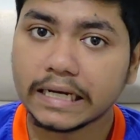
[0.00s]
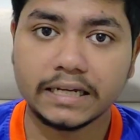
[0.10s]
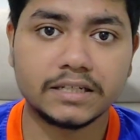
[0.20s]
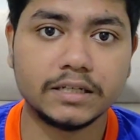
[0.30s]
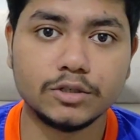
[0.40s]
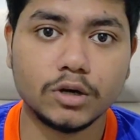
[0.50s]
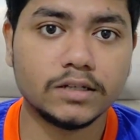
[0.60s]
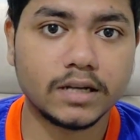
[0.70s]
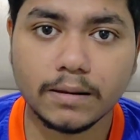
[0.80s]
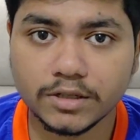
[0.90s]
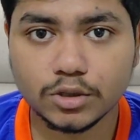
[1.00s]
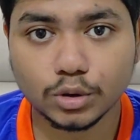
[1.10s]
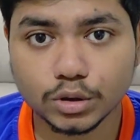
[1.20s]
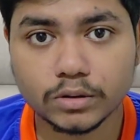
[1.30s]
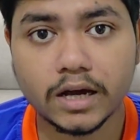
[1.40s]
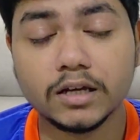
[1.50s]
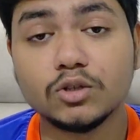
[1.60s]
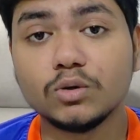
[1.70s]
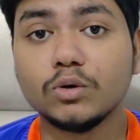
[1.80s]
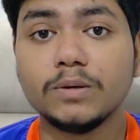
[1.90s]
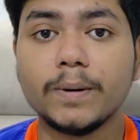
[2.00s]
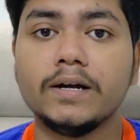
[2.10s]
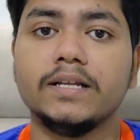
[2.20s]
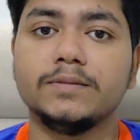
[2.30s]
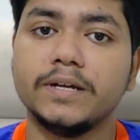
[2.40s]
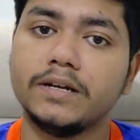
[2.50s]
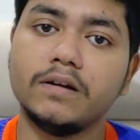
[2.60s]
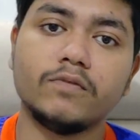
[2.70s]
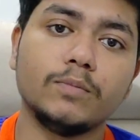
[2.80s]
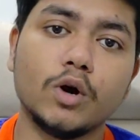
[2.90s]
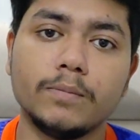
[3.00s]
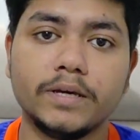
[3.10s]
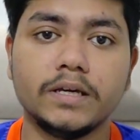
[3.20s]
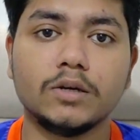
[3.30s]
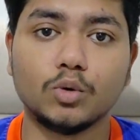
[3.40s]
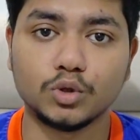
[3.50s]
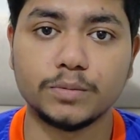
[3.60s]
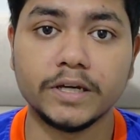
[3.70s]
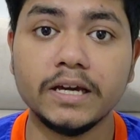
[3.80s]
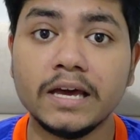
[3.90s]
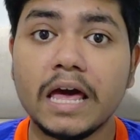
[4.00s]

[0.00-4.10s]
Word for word: कनेक्शन जो है इस्टेब्लिश हो चुका है दोनों ही पार्टीज़ में इंडियन फुटबॉल में कोच में